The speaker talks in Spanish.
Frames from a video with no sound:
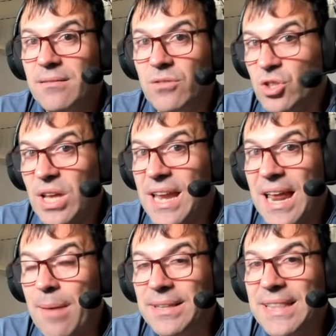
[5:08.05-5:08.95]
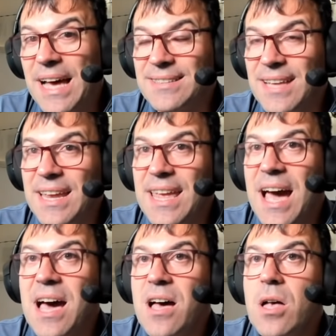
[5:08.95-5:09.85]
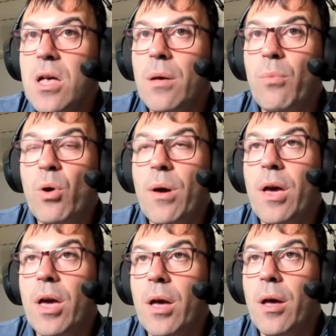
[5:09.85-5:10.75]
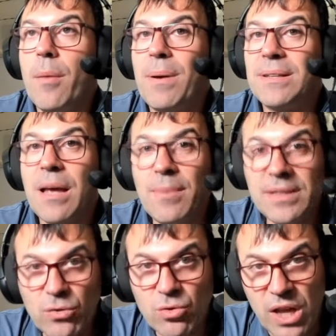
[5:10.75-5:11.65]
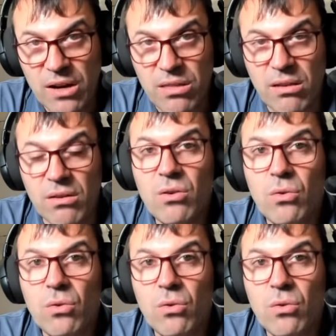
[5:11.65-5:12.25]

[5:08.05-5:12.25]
no sería la mitad, sería pues prácticamente un tercio, ¿no?